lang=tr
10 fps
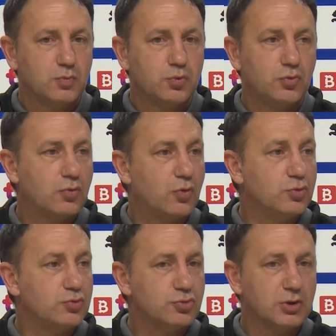bu
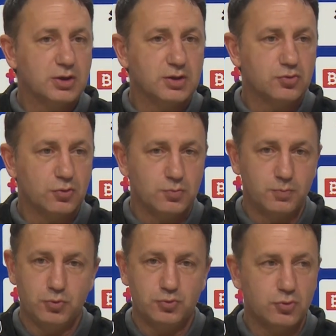oyunculara da çok
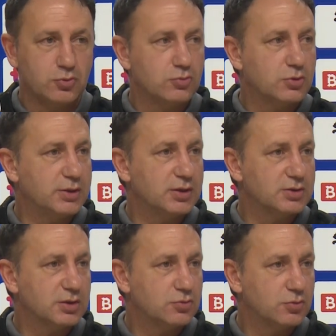büyük zorluklar
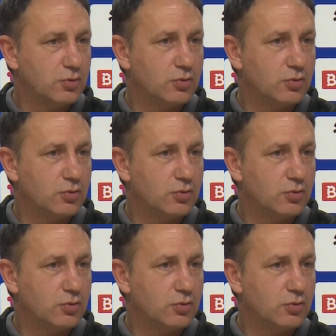yaşatıyor.